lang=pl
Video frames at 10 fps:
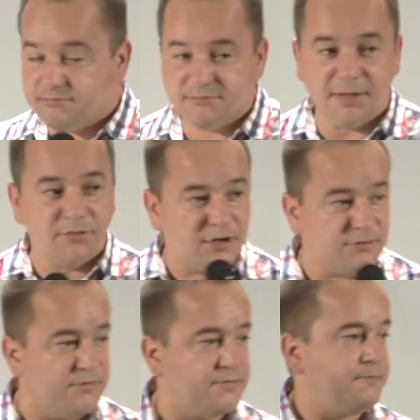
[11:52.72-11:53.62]

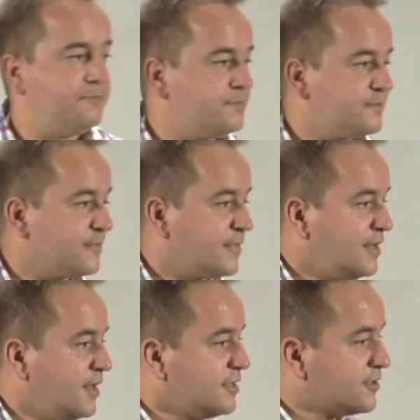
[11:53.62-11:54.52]
demonów.
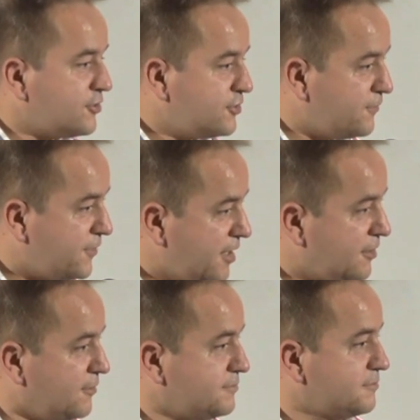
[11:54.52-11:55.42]
Coś
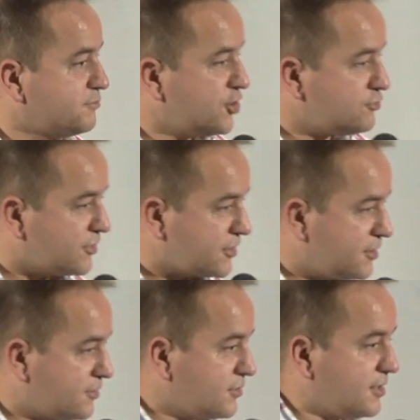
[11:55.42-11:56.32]
nowego przyszło z
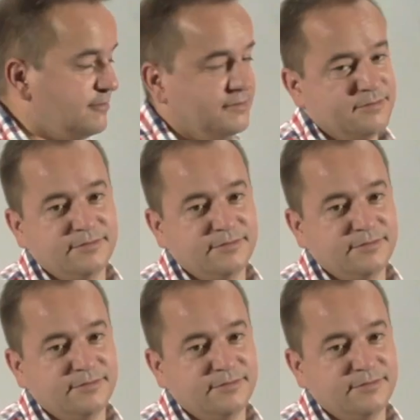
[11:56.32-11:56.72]
Chrystusem.